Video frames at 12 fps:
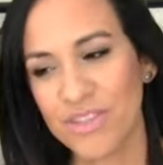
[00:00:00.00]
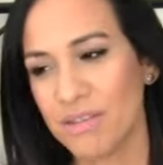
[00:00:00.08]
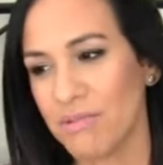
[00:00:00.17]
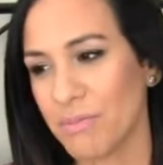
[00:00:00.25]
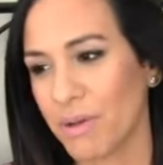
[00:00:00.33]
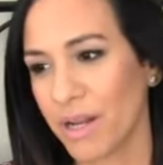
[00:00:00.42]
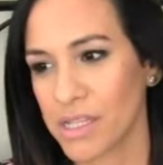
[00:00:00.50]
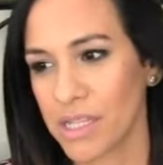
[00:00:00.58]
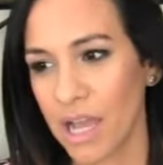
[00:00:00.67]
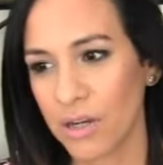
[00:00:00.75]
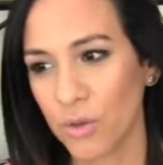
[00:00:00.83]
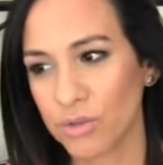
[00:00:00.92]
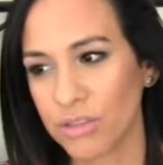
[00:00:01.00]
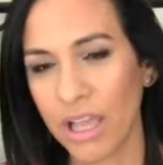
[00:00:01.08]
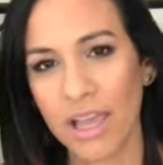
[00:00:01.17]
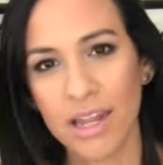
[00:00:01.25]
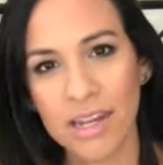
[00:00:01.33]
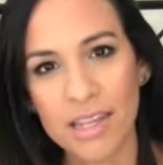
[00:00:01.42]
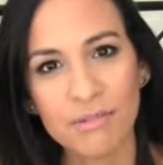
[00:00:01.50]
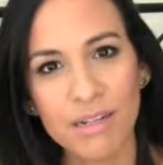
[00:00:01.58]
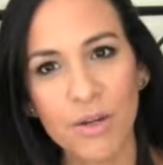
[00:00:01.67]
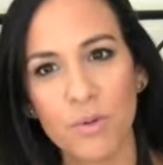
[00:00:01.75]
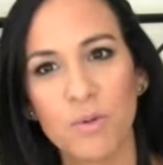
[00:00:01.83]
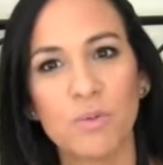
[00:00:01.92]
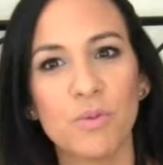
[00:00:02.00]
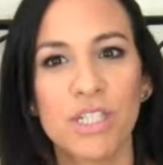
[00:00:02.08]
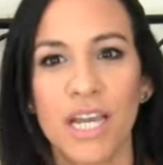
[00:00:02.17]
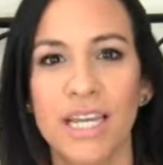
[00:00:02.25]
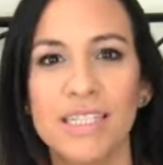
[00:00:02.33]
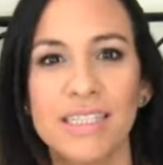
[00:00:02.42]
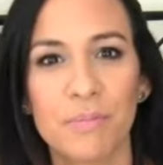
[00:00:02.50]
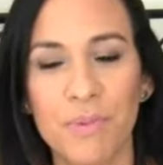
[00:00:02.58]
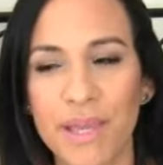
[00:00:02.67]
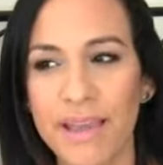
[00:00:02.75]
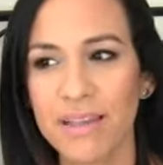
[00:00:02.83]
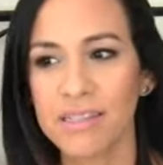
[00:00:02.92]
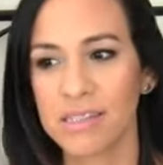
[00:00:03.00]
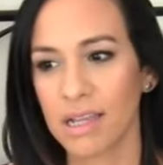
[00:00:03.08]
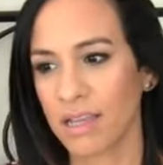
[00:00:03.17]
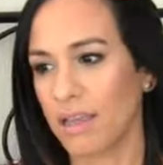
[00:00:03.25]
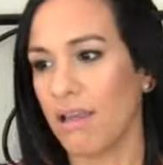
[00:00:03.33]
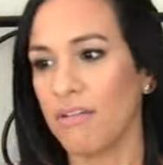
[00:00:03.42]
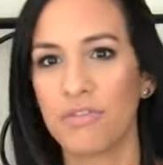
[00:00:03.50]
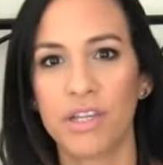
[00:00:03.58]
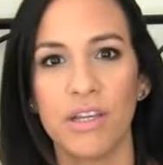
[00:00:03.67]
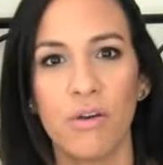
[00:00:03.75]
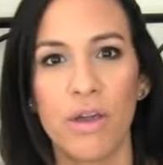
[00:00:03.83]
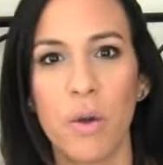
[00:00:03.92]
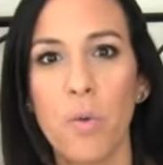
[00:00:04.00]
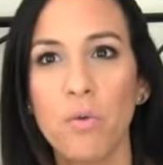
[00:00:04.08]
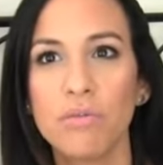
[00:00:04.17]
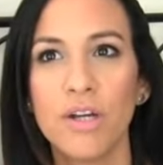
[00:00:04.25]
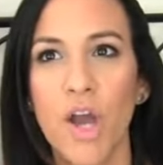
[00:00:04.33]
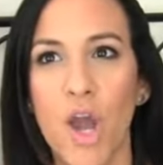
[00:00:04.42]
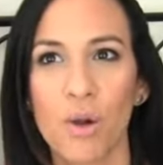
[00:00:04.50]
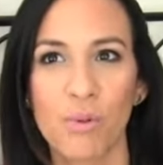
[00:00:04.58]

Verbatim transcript: ni me parece algo terrible, como mucha gente piensa que el frío es un,